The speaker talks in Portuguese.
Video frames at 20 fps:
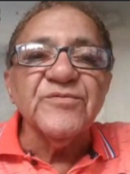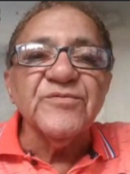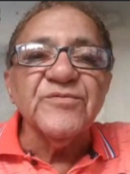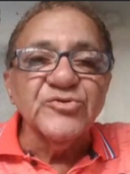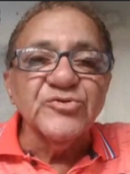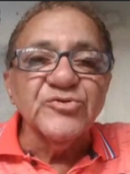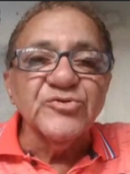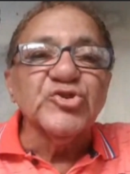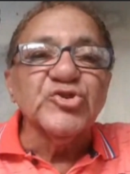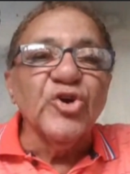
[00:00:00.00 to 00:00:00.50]

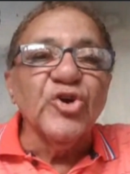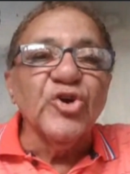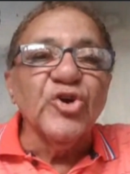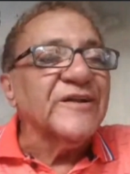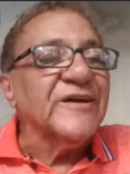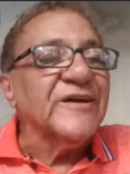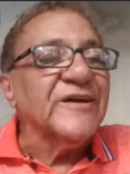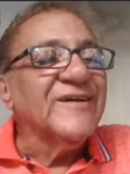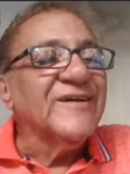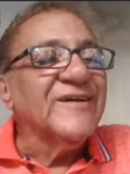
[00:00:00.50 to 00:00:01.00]

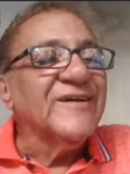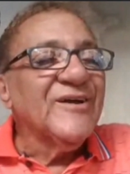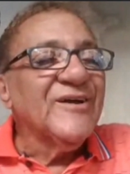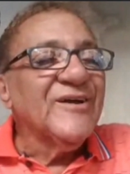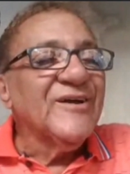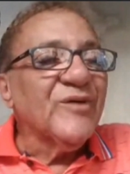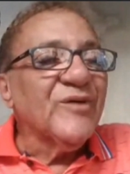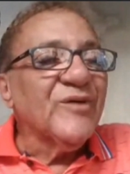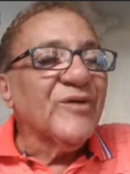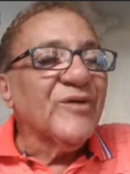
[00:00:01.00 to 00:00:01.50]
funciona.
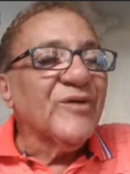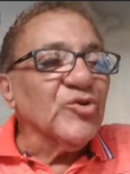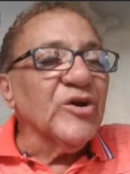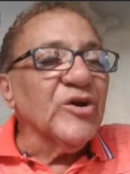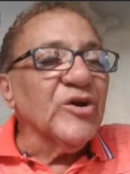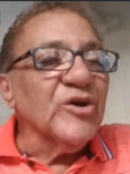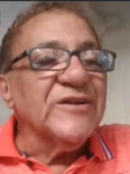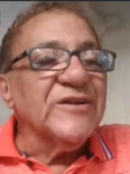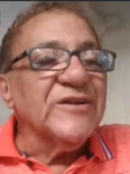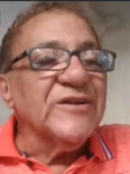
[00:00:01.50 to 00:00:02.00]
Mas eu estou
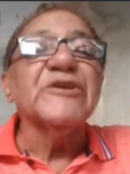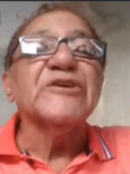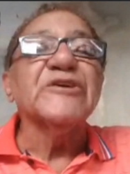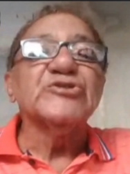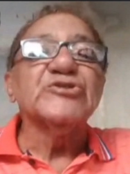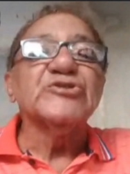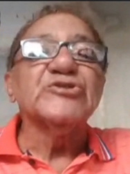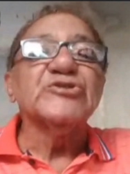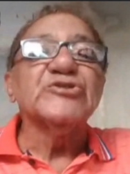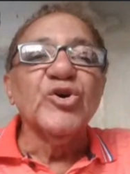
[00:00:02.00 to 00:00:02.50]
ainda
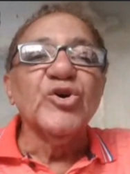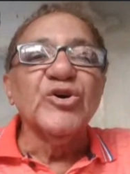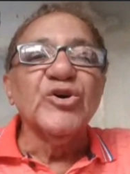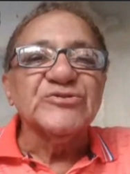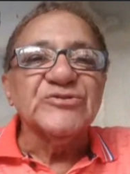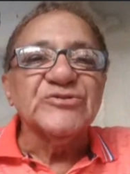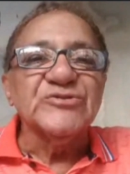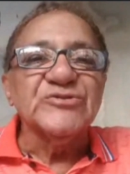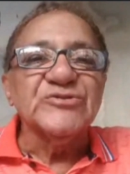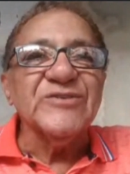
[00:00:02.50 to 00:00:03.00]

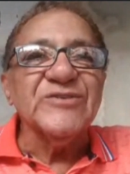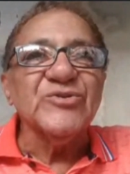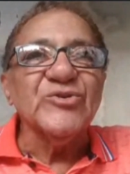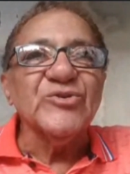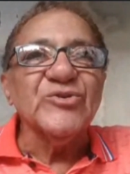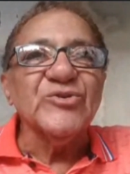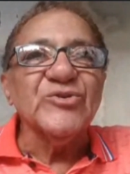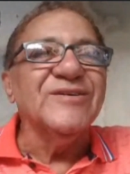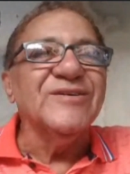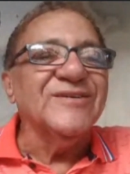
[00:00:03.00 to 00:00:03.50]
preguiçoso, né?
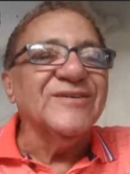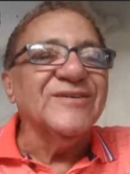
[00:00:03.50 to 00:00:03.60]
Tô,